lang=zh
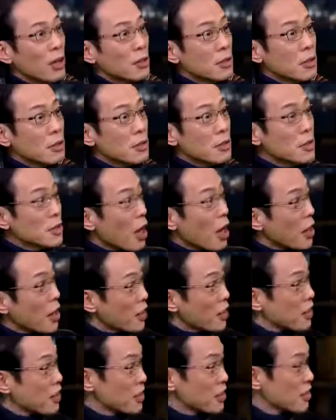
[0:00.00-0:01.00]
就是早
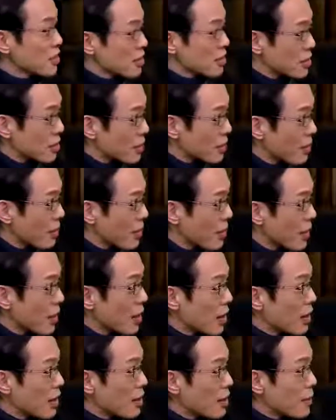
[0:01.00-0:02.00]
两天的事情。那
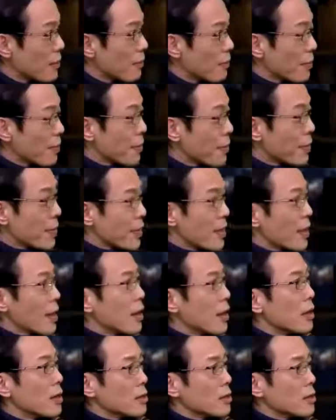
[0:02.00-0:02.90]
他他他为什么呢？